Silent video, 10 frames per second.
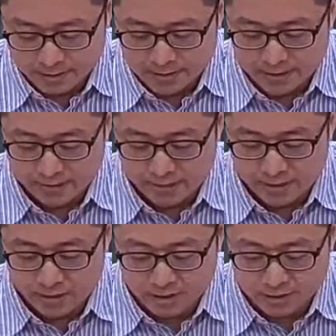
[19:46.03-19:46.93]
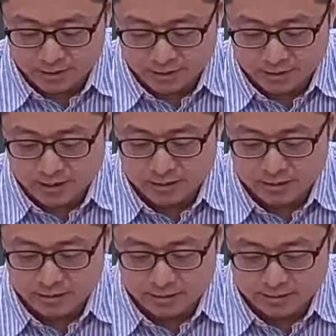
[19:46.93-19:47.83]
第一行你把它画个线，它
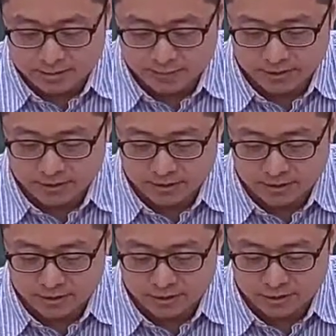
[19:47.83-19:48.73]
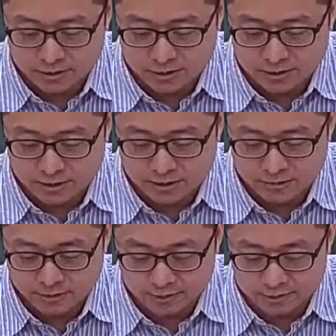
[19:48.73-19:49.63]
跟上面的这个科学记
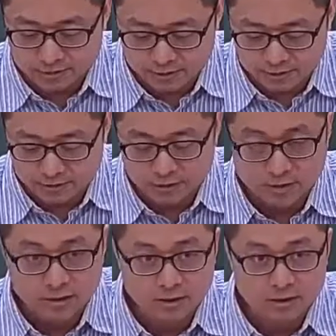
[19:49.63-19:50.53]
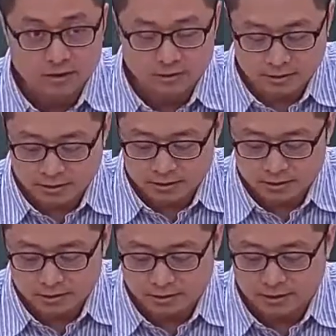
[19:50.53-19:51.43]
号类似。但
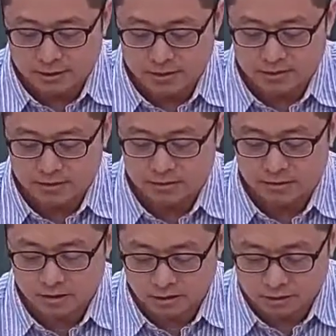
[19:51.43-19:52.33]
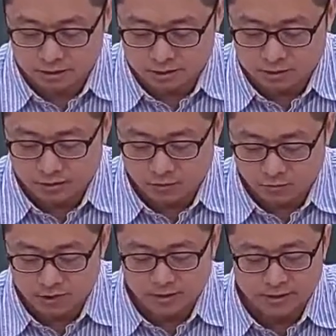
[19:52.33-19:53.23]
是呢，它是二
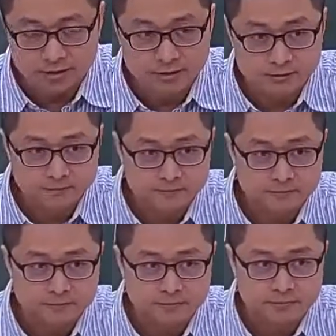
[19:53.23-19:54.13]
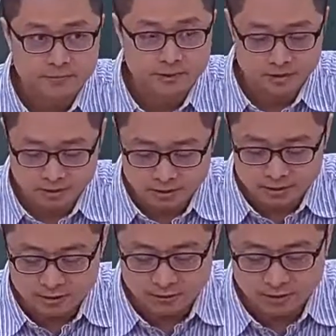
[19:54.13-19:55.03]
进位，
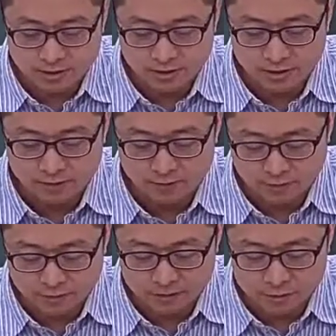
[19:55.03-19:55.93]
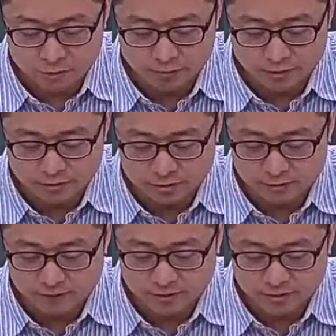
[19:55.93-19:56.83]
二进位，好，浮点数表
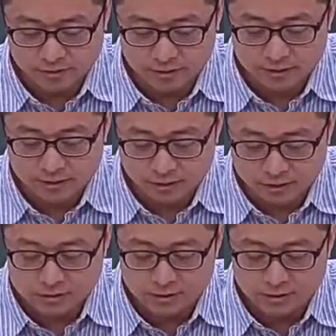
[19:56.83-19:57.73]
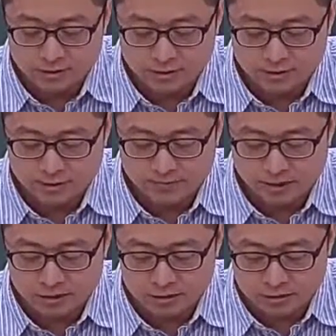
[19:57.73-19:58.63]
示法，也就是你要先
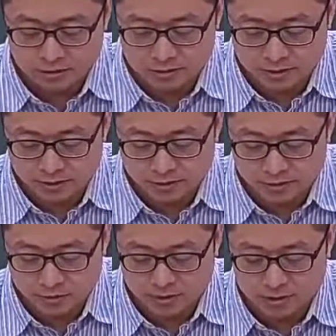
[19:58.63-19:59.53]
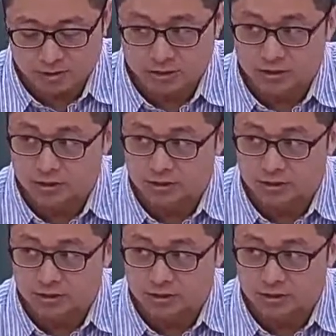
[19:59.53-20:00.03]
把十进位转成